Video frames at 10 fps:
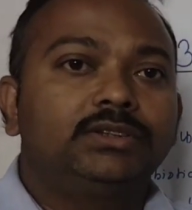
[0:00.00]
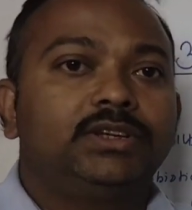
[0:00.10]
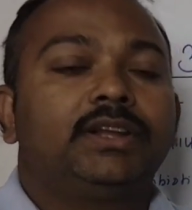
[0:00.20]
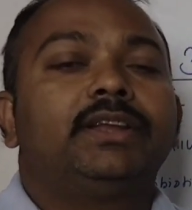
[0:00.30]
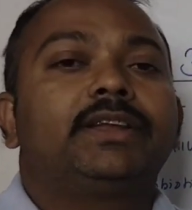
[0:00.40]

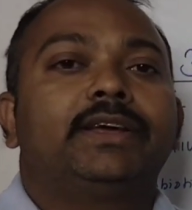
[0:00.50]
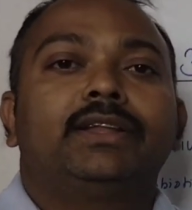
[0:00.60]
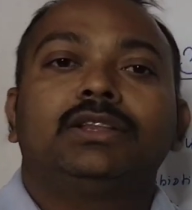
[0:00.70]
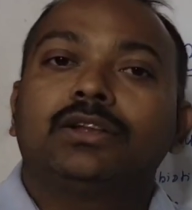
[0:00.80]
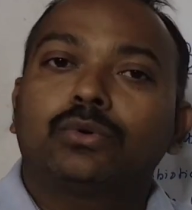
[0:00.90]
शरीर के
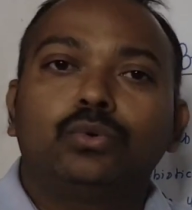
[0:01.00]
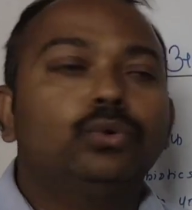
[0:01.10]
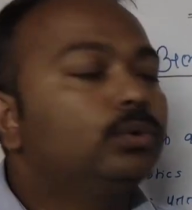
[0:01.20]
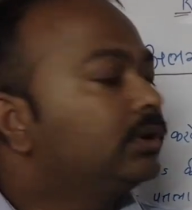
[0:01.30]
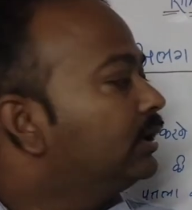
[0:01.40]
अंदर
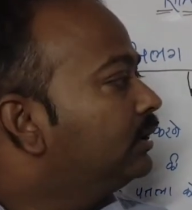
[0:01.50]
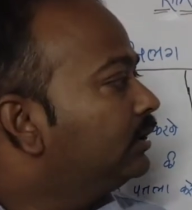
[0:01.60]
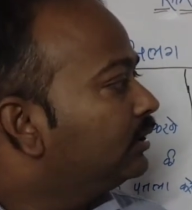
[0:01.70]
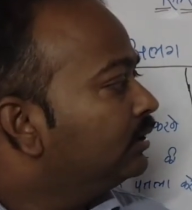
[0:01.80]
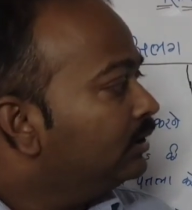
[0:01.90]
खून के
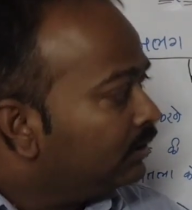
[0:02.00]
अंदर